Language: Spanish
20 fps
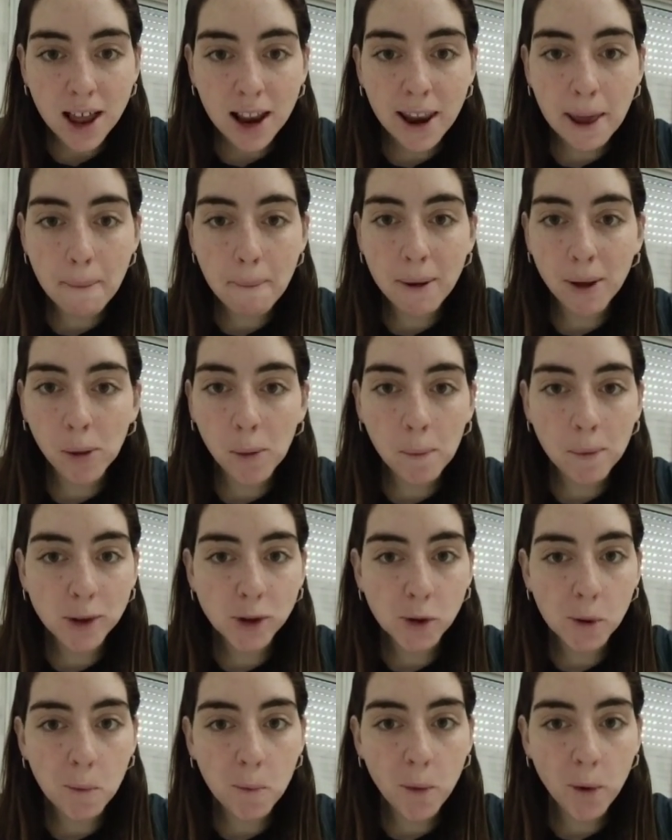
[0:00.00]
Les mando un
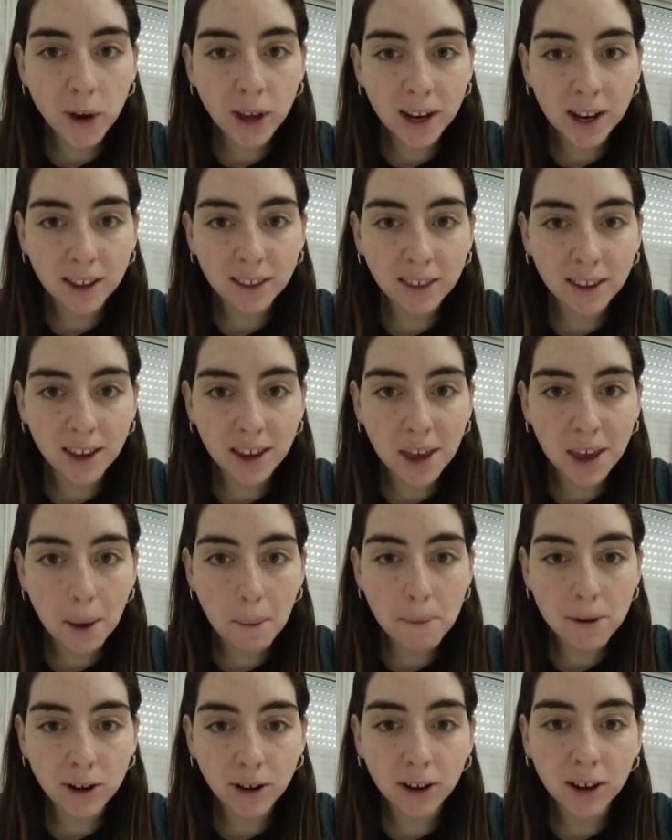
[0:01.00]
beso muy grande y
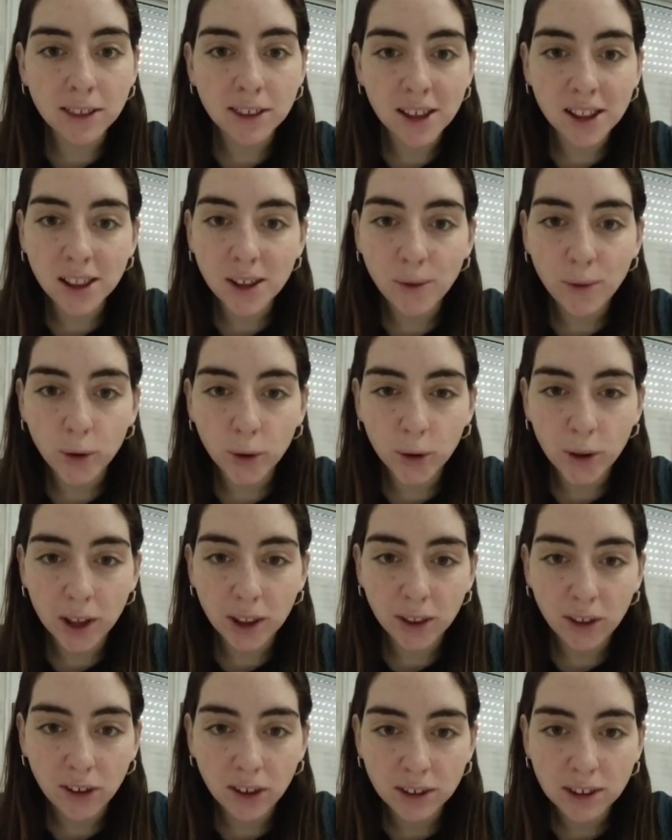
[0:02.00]
espero que estén
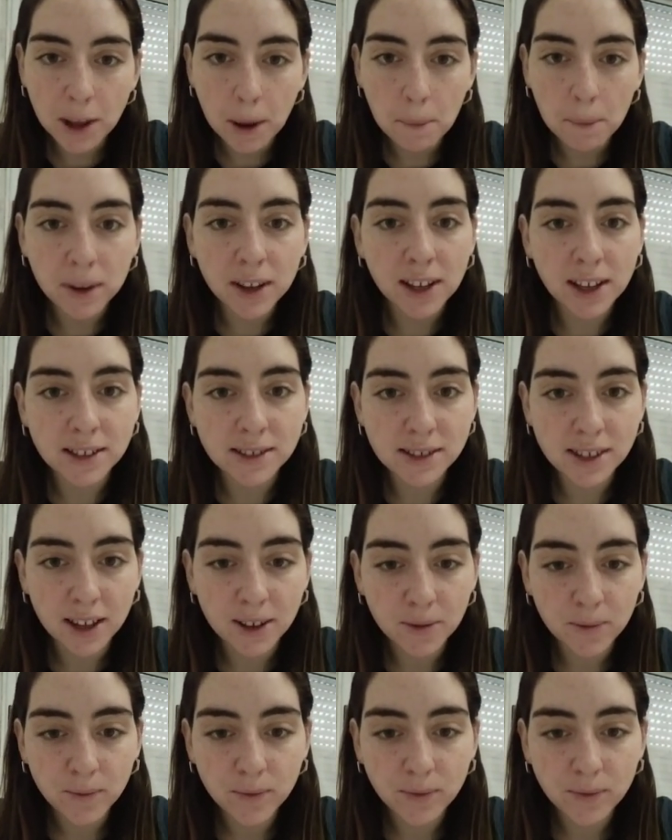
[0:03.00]
disfrutando de esta experiencia.